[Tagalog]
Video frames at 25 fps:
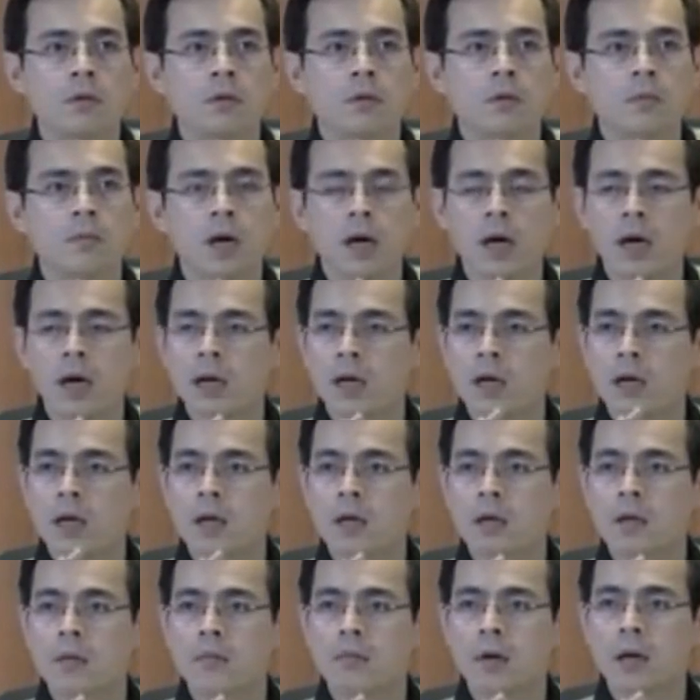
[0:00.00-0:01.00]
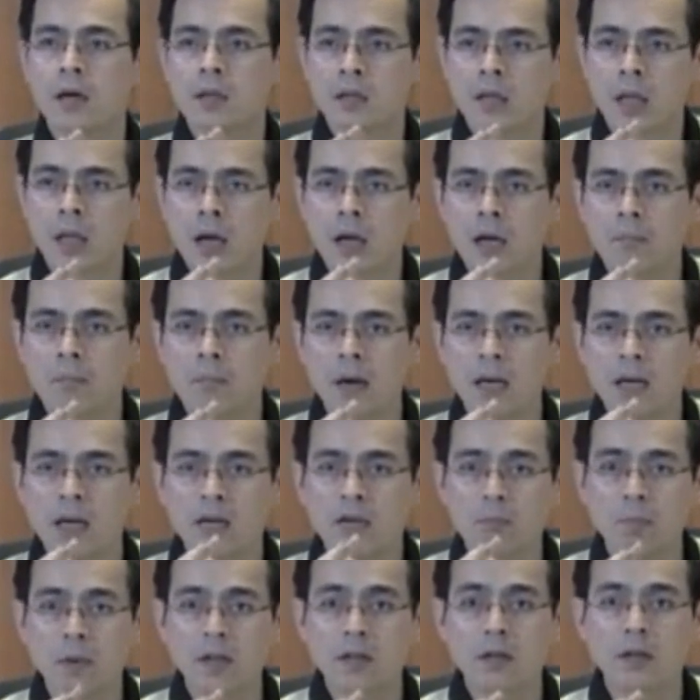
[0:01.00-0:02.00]
Mga rare, mga talagang
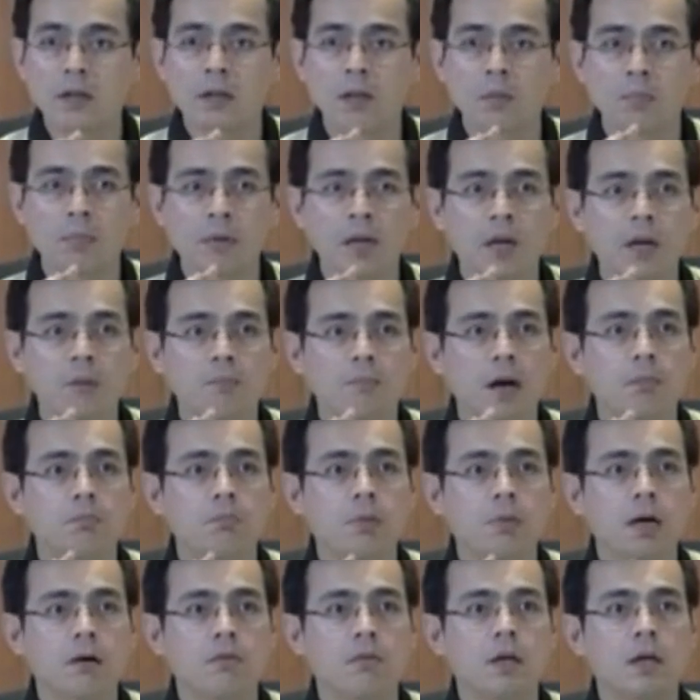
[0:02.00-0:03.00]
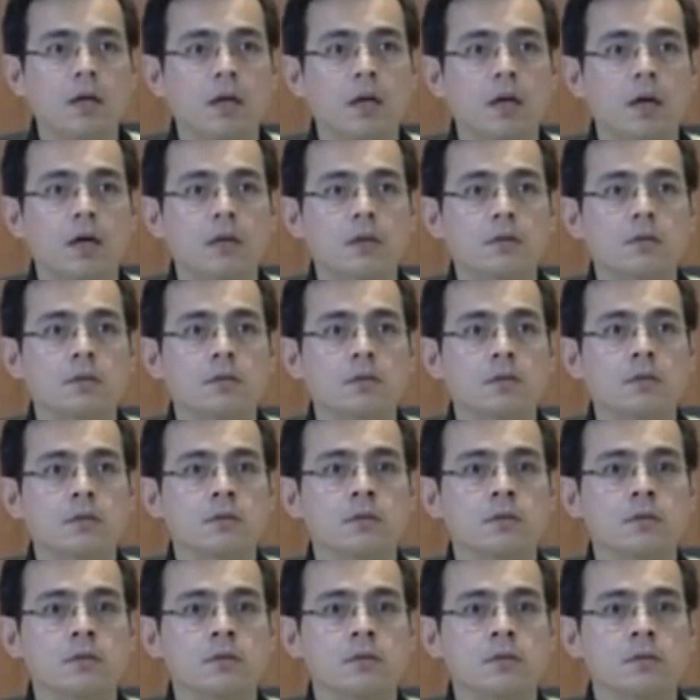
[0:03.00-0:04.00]
mahigpit na pinagbabawal na ano.
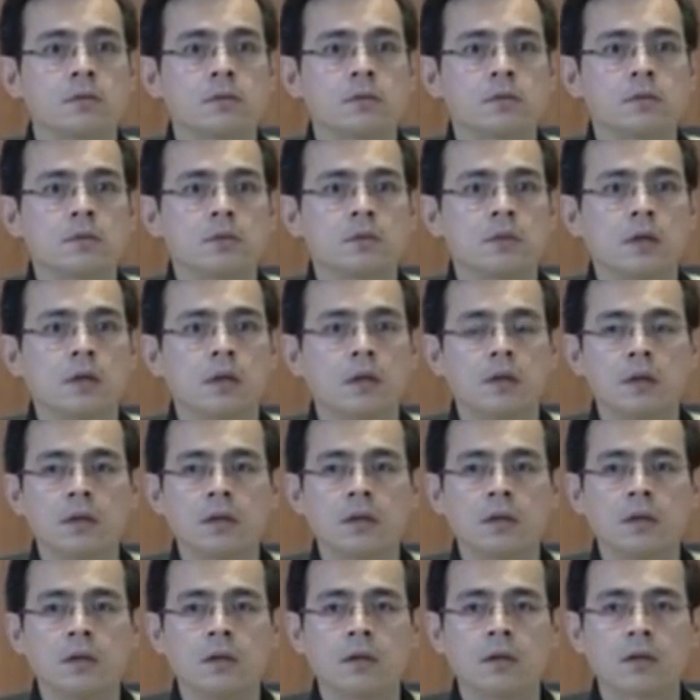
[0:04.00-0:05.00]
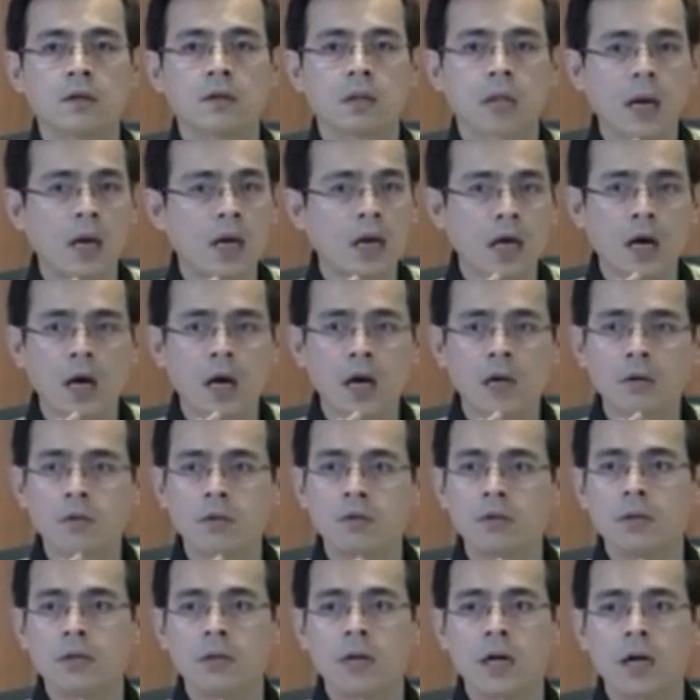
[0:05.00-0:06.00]
Oh, talagang ano
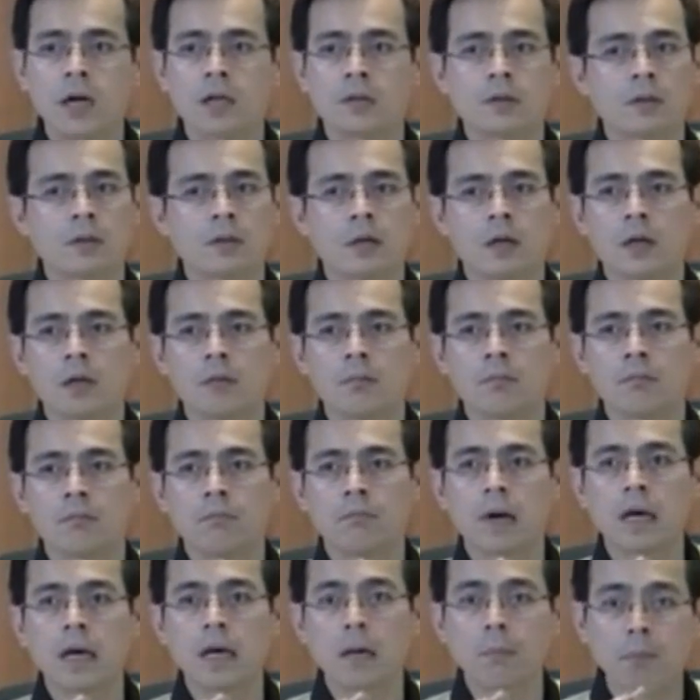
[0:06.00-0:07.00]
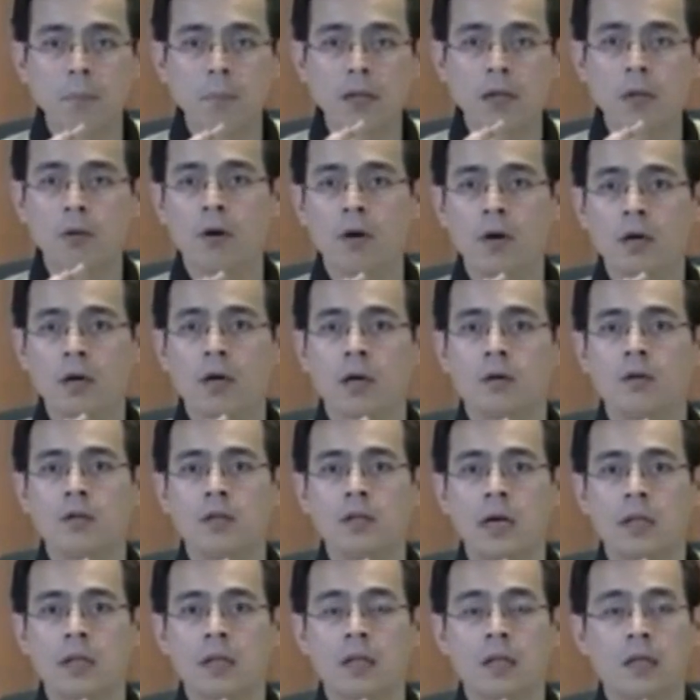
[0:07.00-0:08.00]
ho yan. Uh, mahigpit to ang ano
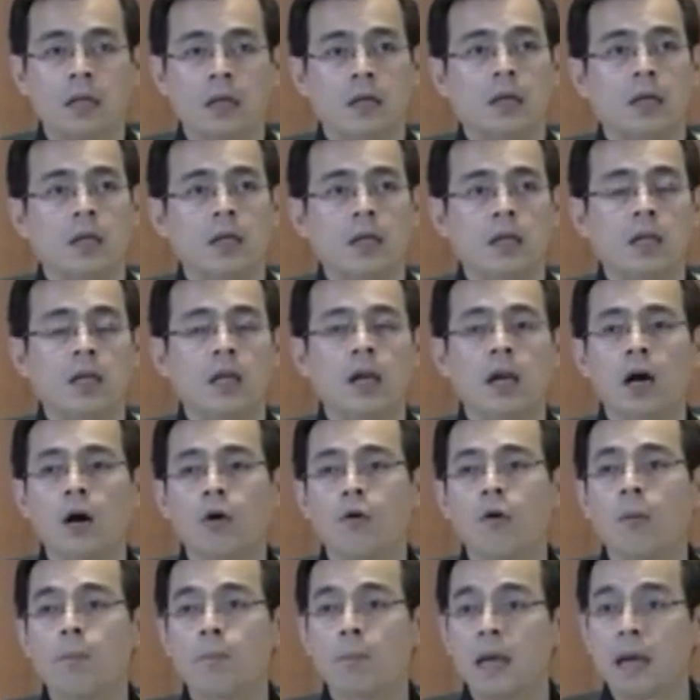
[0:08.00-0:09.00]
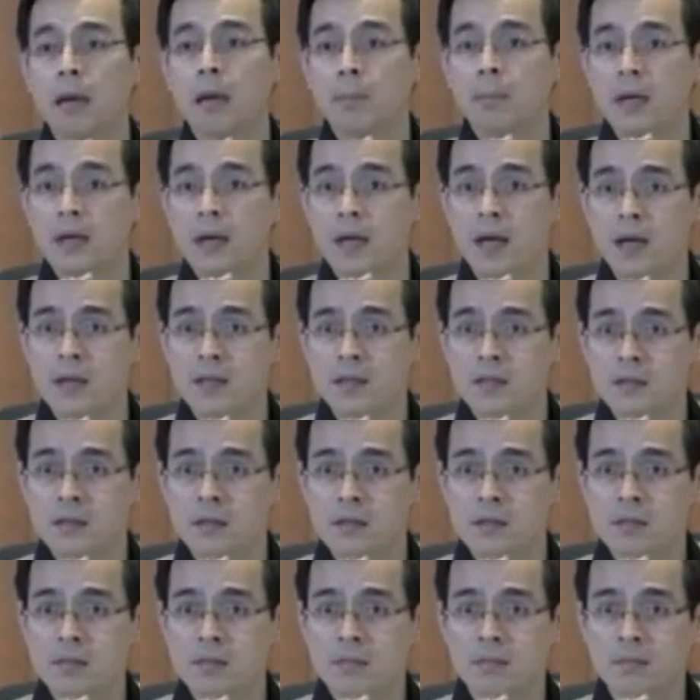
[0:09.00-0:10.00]
dyan. Hindi lang ho ang
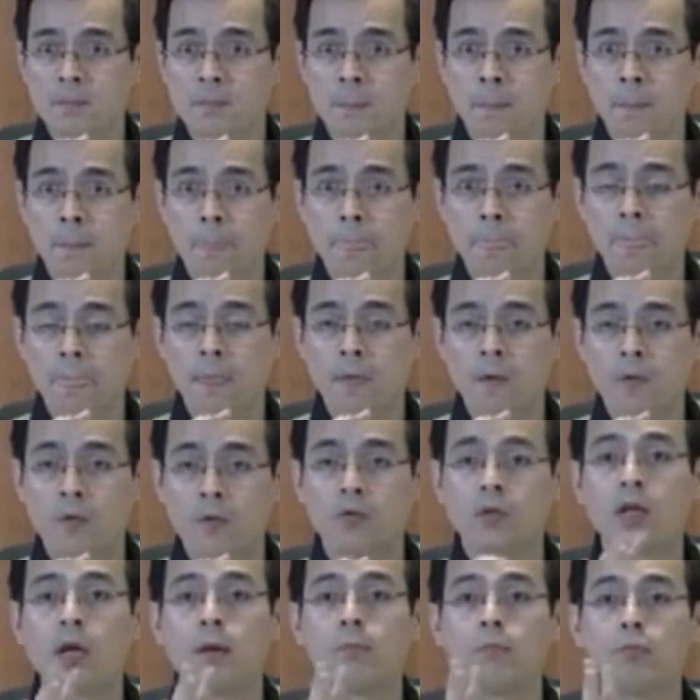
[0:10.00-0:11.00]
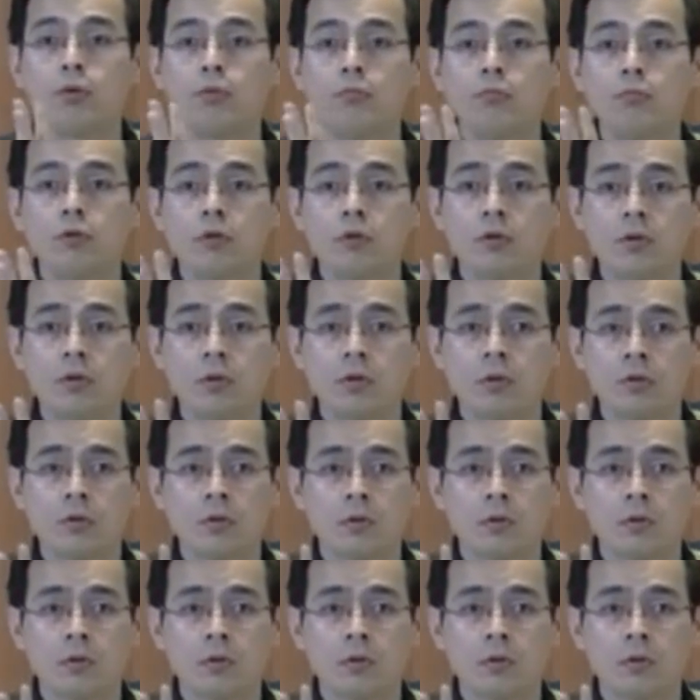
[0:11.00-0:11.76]
Pilipinas, kundi ang buong mundo.